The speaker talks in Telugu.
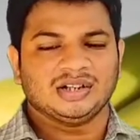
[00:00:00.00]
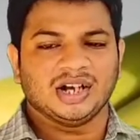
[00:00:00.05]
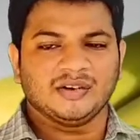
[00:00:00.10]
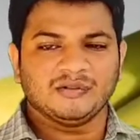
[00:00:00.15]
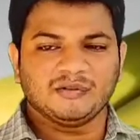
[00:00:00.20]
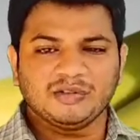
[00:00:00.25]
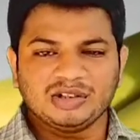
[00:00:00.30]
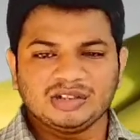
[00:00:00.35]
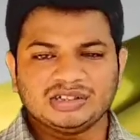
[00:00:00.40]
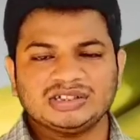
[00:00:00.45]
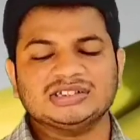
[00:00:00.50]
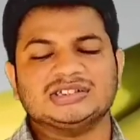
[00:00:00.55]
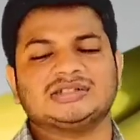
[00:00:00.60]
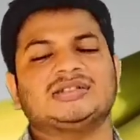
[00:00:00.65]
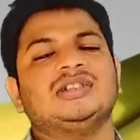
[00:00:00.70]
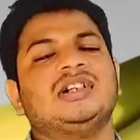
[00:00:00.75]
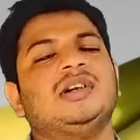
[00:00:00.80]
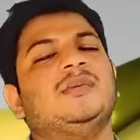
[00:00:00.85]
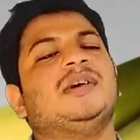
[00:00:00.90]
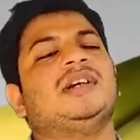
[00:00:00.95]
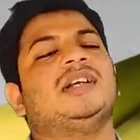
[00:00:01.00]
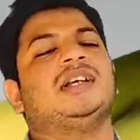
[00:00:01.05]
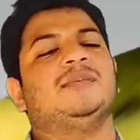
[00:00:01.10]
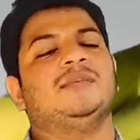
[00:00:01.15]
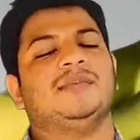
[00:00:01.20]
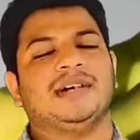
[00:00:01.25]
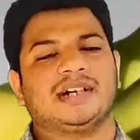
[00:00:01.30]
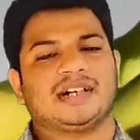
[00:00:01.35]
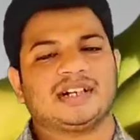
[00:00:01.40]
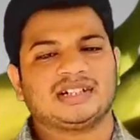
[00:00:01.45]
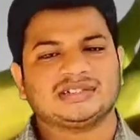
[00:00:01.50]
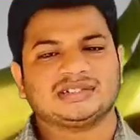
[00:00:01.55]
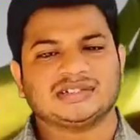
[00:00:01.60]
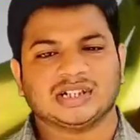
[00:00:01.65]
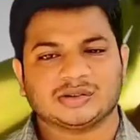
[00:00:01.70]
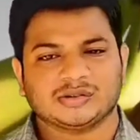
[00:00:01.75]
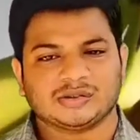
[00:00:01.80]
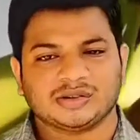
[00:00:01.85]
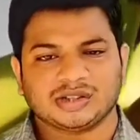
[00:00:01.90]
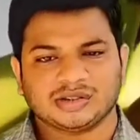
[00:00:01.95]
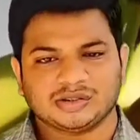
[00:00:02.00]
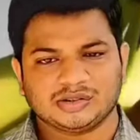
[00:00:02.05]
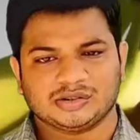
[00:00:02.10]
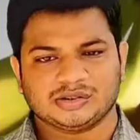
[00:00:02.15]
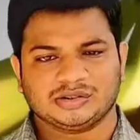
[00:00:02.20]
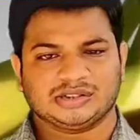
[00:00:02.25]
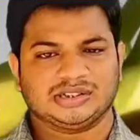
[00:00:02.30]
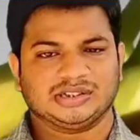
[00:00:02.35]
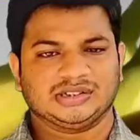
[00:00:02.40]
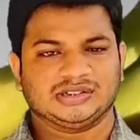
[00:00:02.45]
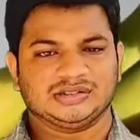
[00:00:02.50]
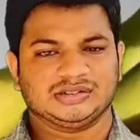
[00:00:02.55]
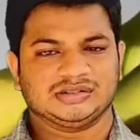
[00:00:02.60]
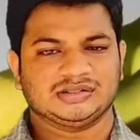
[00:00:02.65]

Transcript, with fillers: ఏ ఫుడ్ తీసుకుంటే మనకి మినరల్స్ ఎక్కువగా దొరుకుతాయి